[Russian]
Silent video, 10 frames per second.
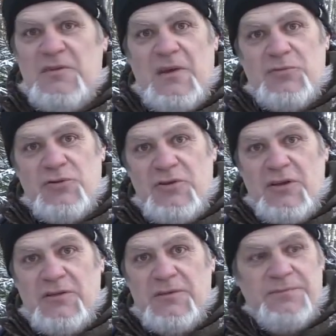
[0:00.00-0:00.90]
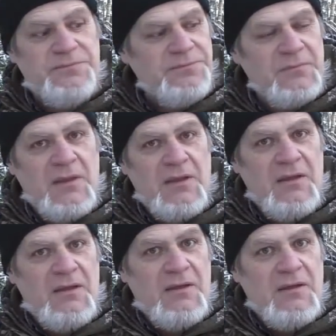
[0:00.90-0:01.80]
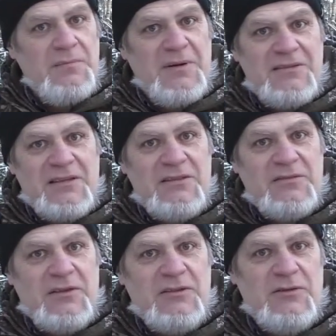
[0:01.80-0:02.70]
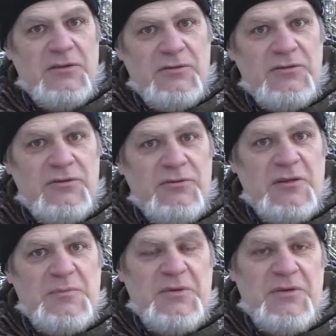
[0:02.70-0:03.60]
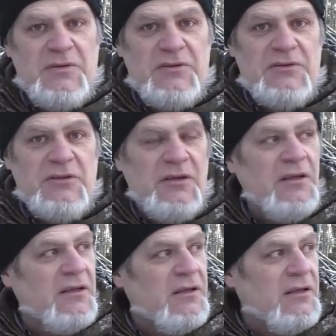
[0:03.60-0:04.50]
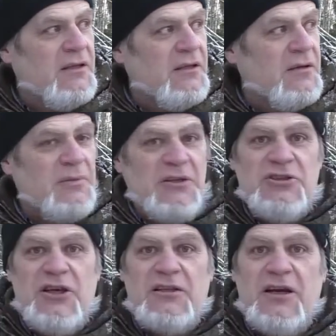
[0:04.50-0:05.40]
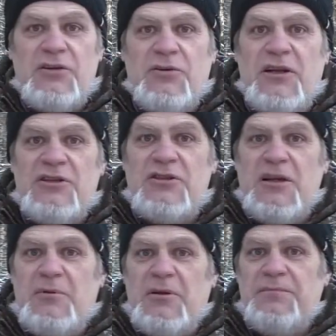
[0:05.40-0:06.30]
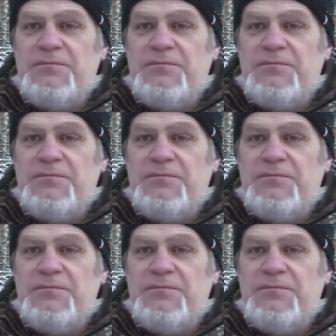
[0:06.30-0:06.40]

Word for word: не знаем, что делать. Пространство раздвинулось, и у нас появилась площадка, которой раньше не было.